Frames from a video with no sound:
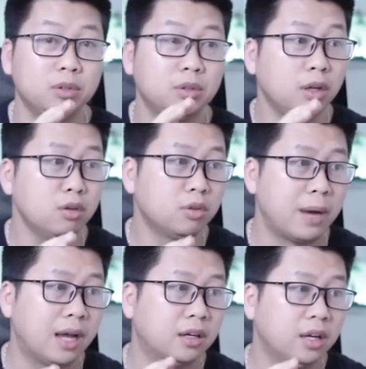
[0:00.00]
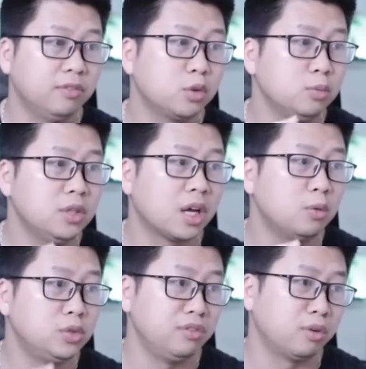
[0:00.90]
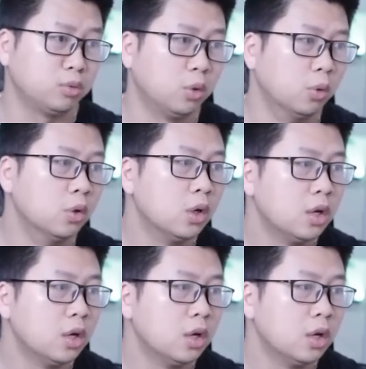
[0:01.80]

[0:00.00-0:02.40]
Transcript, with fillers: tướng của bạn ấy cũng như là công trình phòng thủ